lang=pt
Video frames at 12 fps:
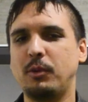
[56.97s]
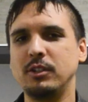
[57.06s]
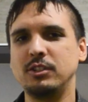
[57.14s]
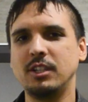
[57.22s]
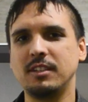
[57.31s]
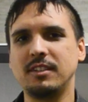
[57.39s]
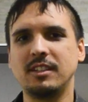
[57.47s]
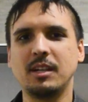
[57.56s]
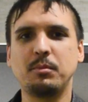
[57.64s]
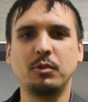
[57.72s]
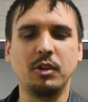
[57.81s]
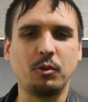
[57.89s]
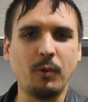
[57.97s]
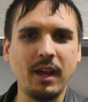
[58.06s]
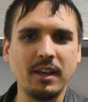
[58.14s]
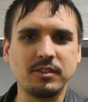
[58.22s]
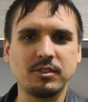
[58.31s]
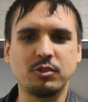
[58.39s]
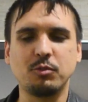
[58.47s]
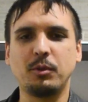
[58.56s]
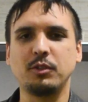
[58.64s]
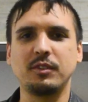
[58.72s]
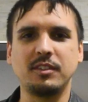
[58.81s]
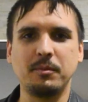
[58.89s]
pode aceitar por requests, tu
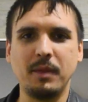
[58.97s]
pode fazer